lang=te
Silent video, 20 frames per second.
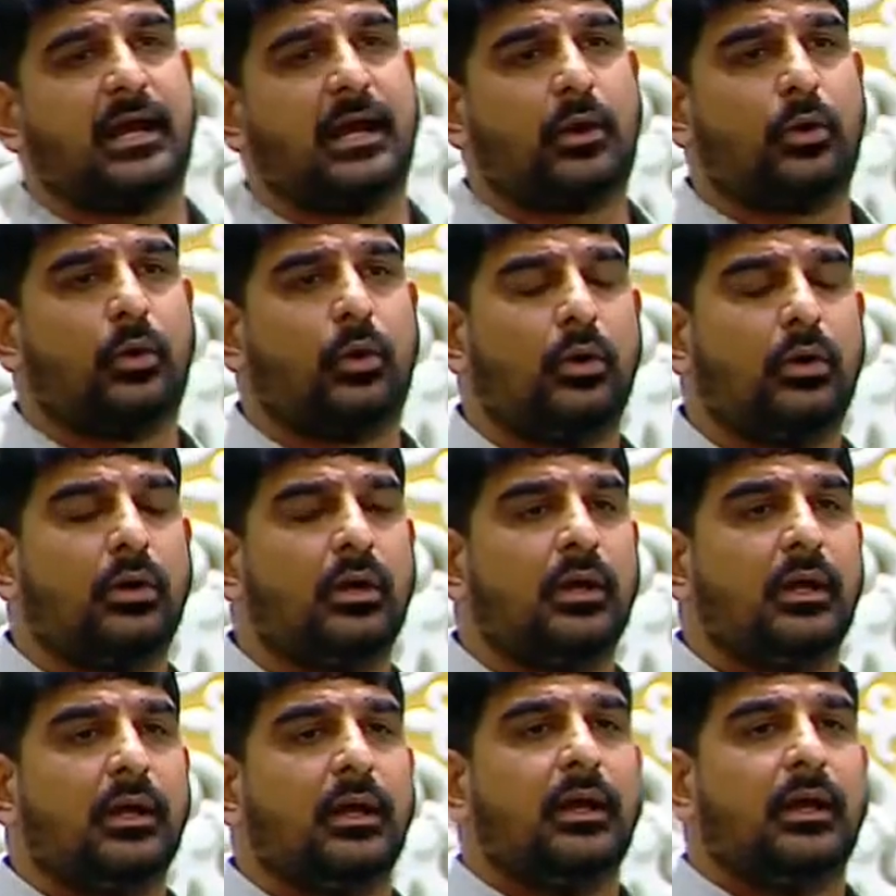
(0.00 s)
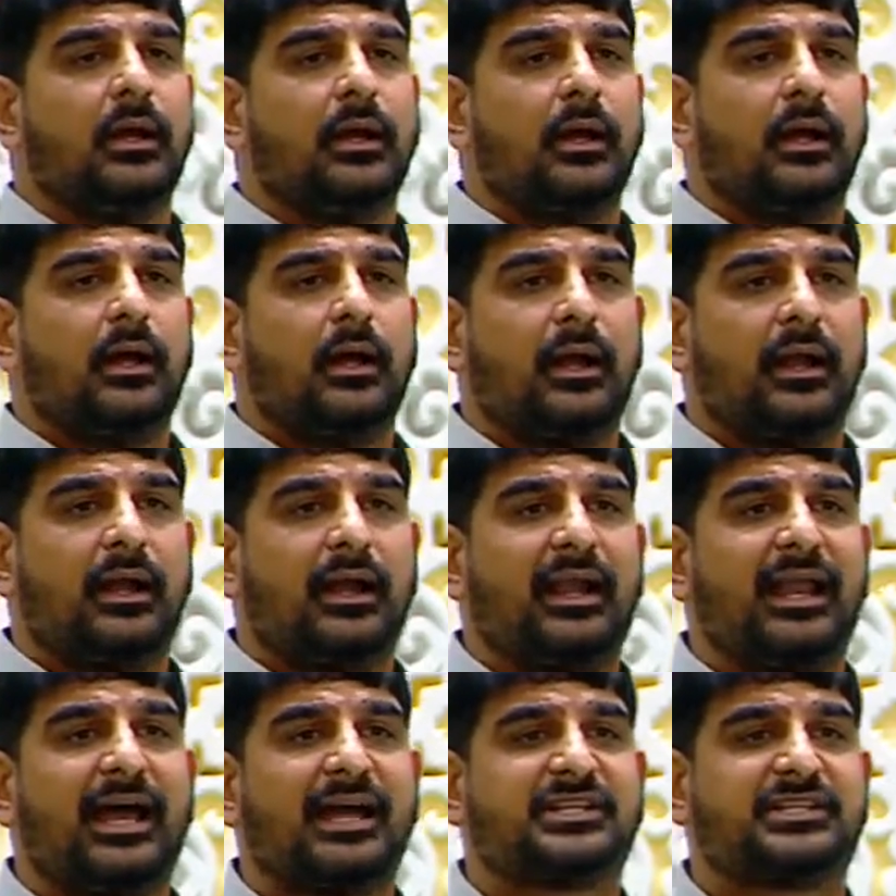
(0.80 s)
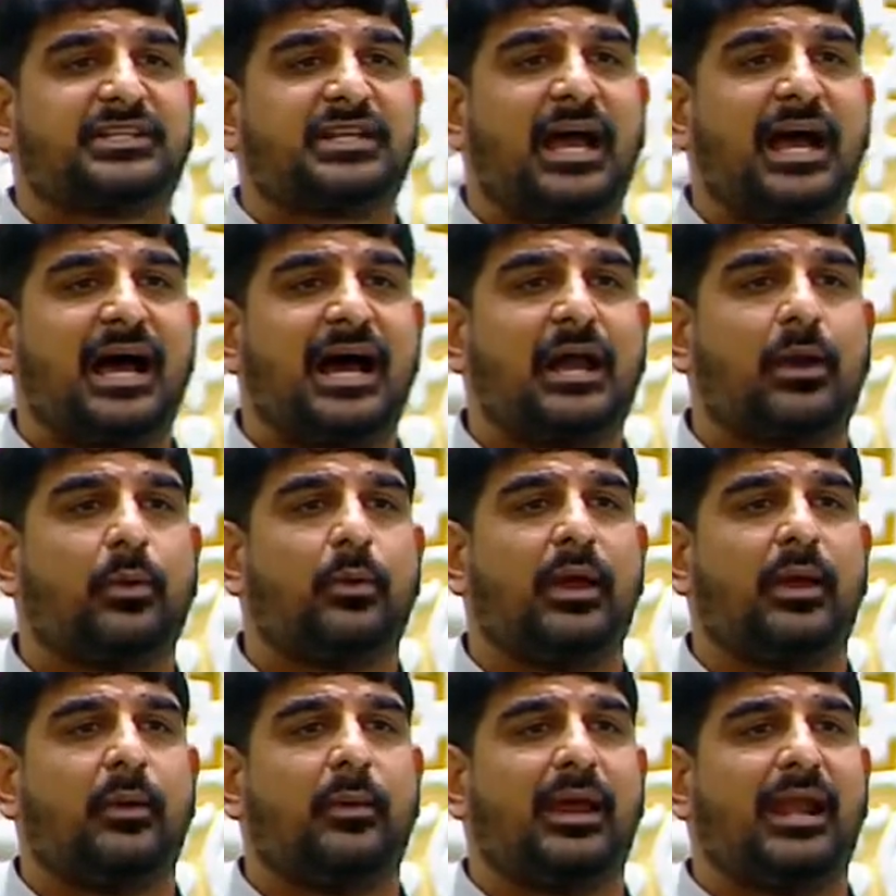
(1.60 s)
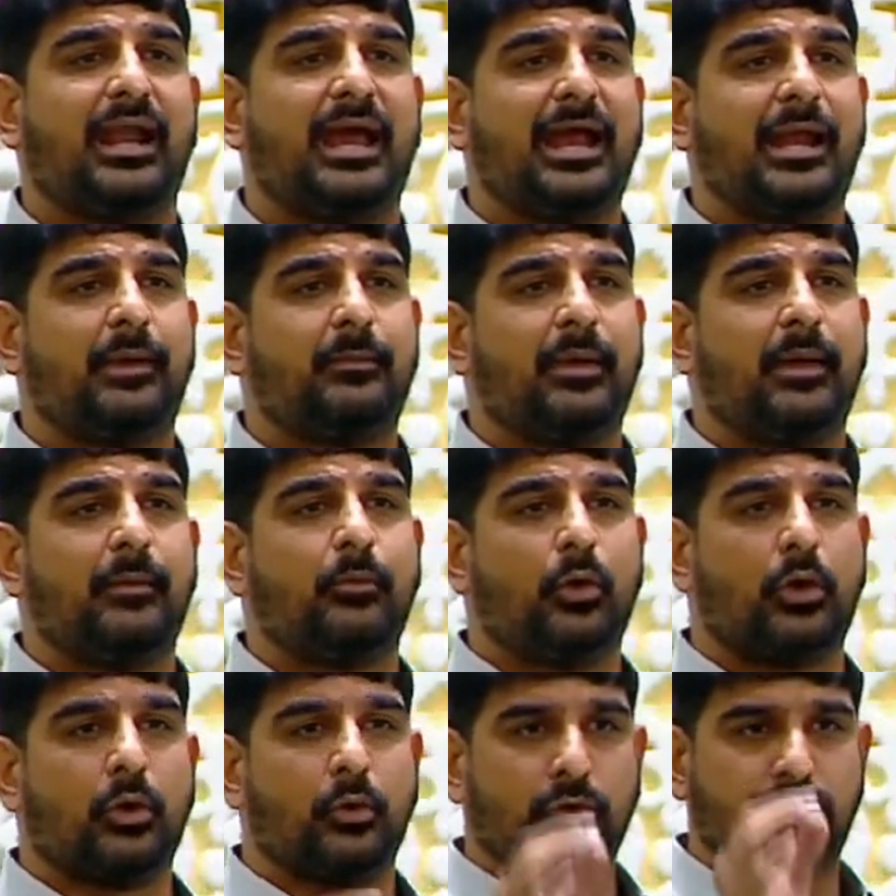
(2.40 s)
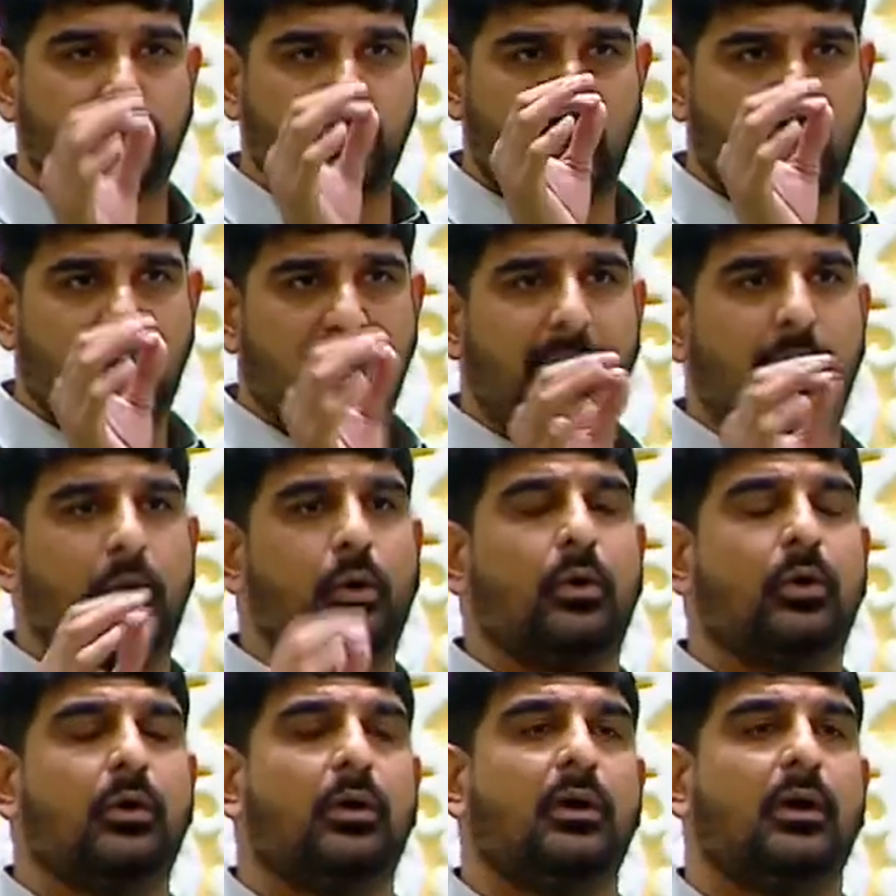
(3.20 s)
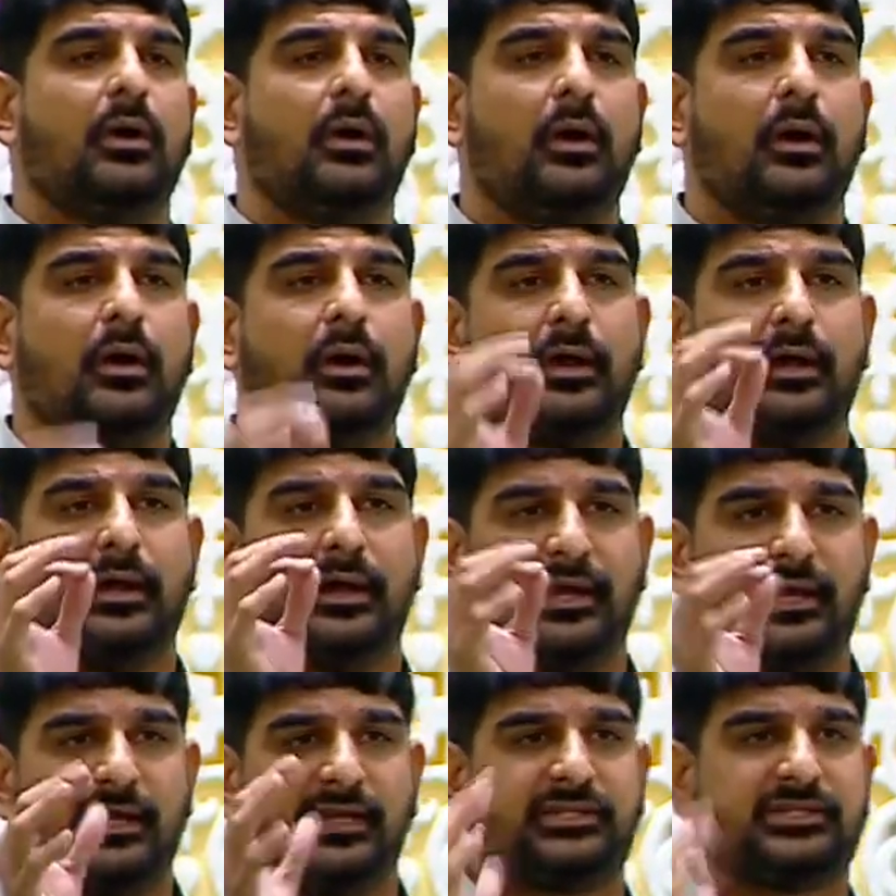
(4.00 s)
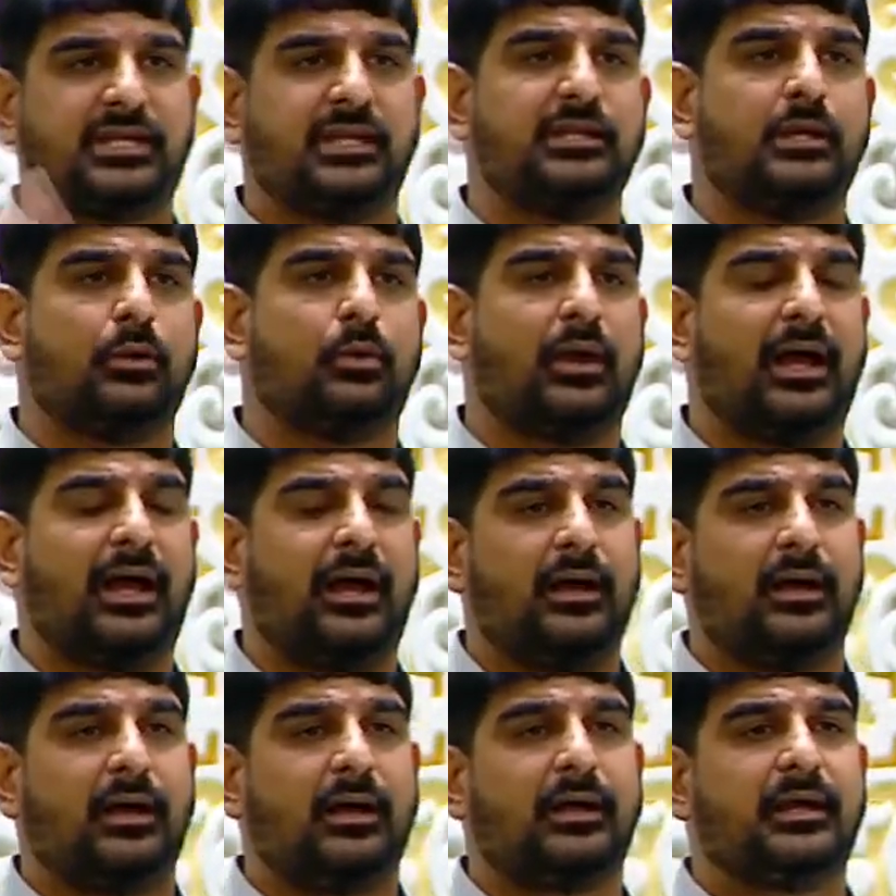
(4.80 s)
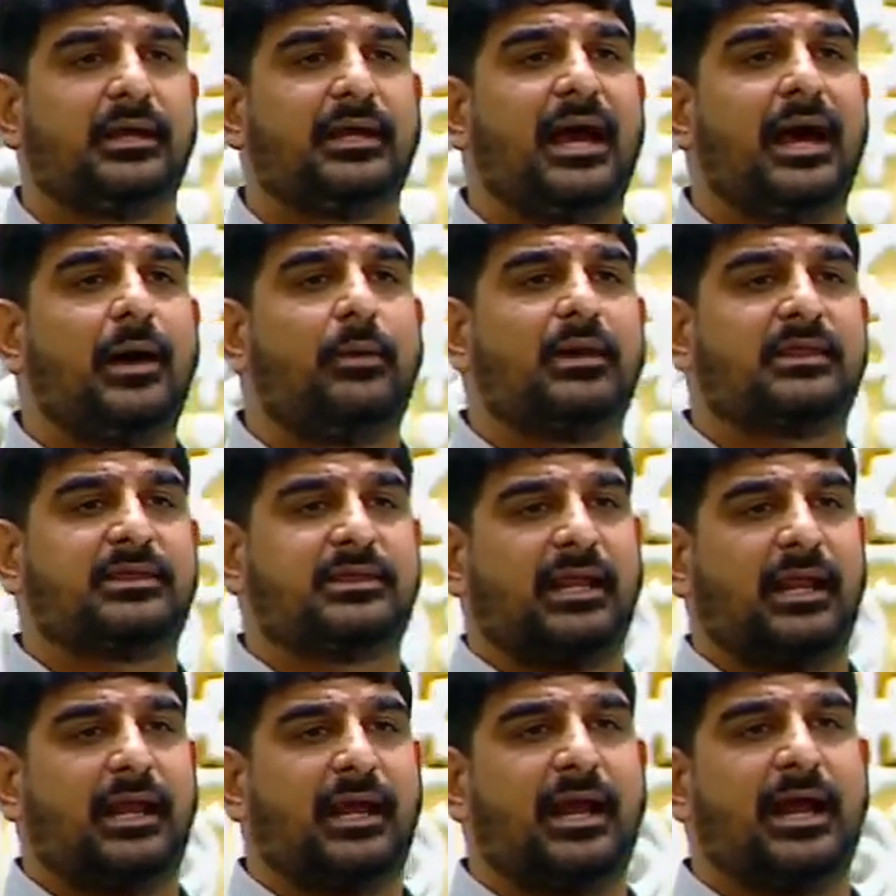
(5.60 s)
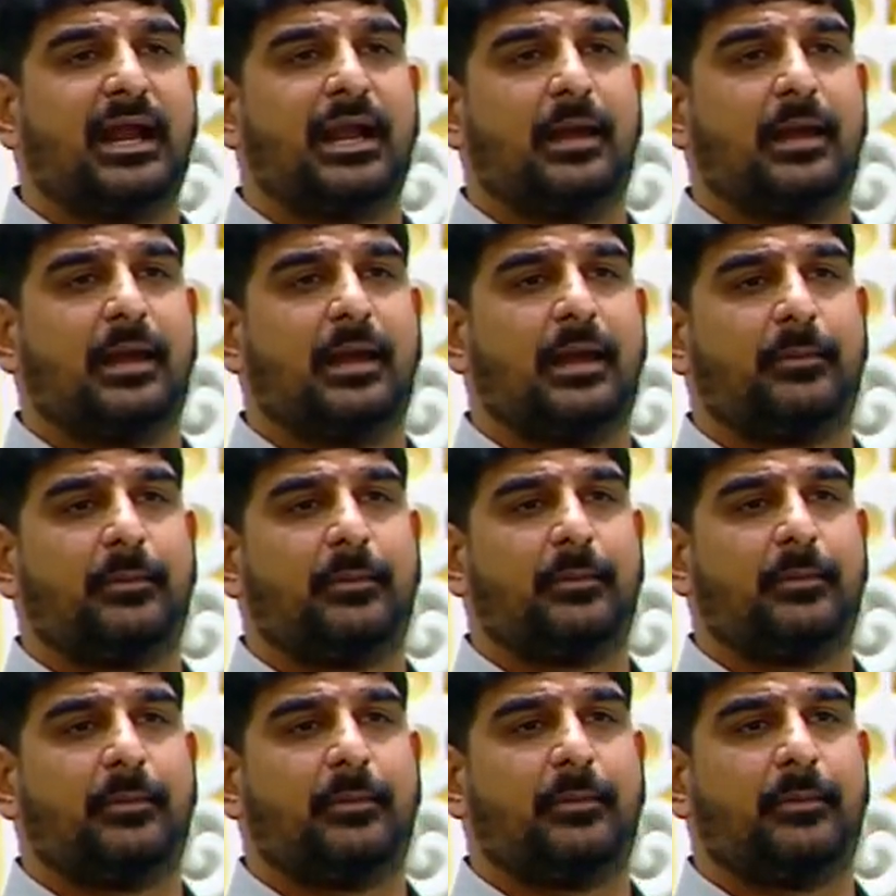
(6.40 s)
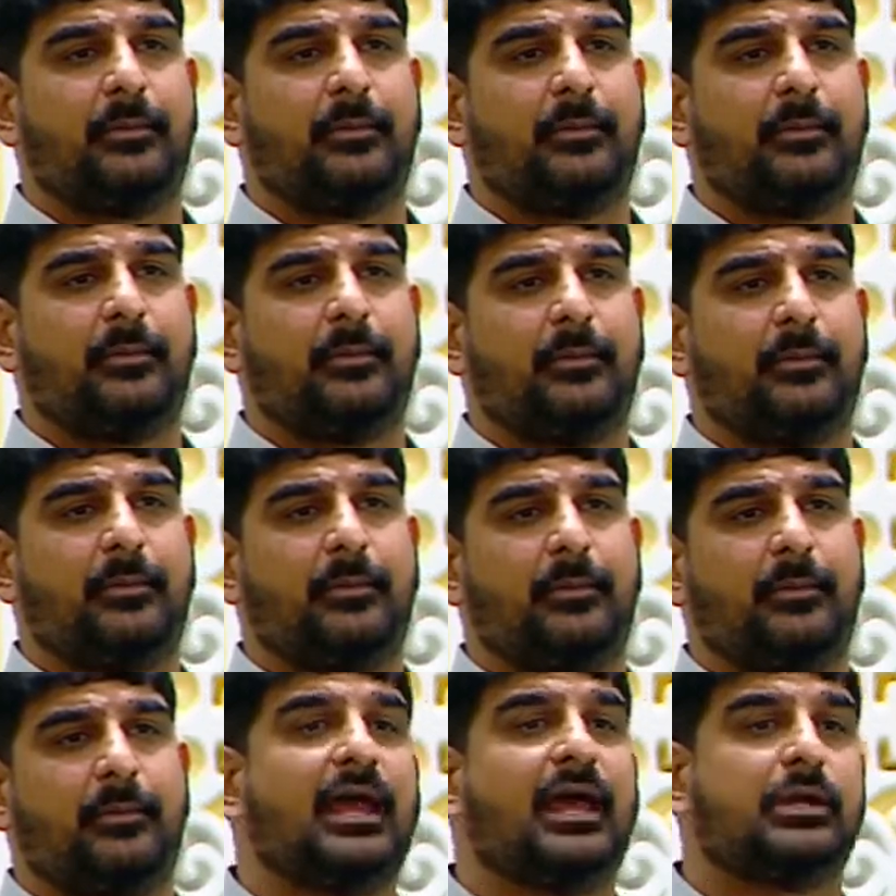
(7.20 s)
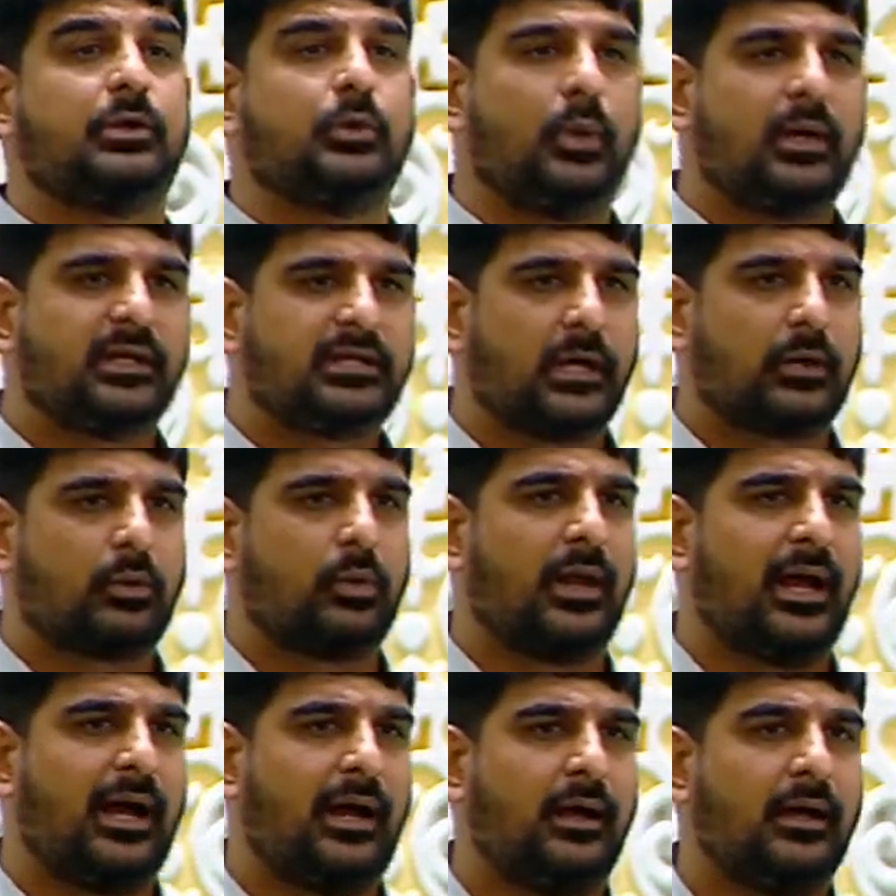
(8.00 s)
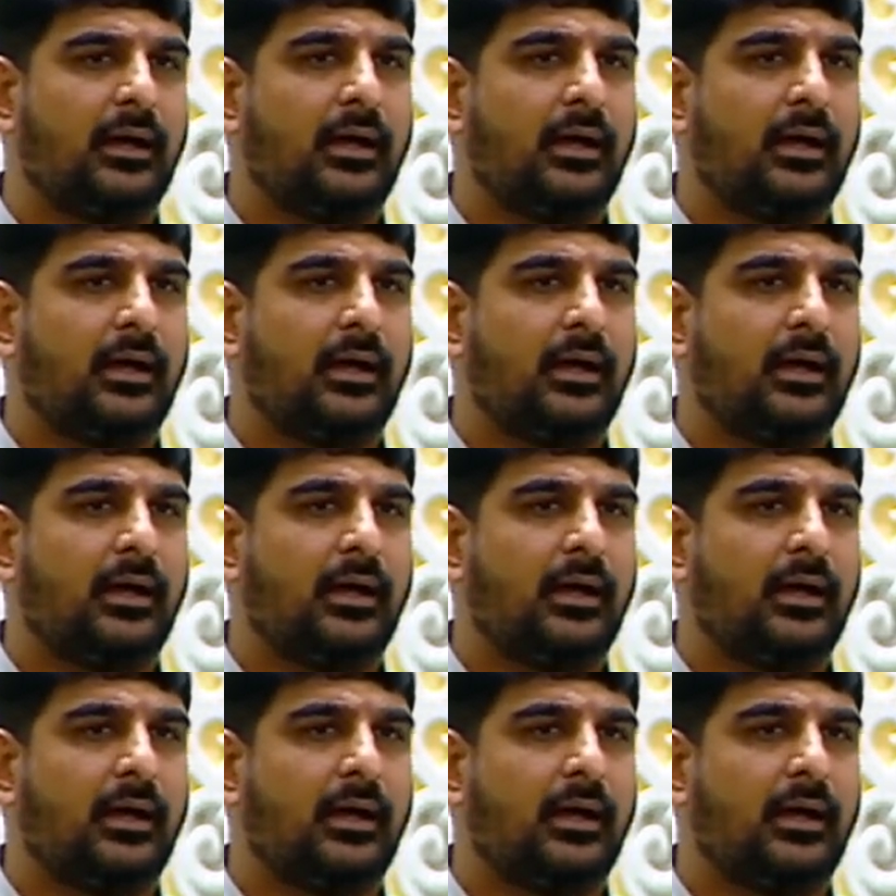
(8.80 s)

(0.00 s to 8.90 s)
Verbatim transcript: గారు లక్ష అరవై వేల ఎనభై మూడు ఉద్యోగాలు ఇచ్చింది కూడా యావత్ తెలంగాణ ప్రజలకి తెలంగాణ యువతకు కూడా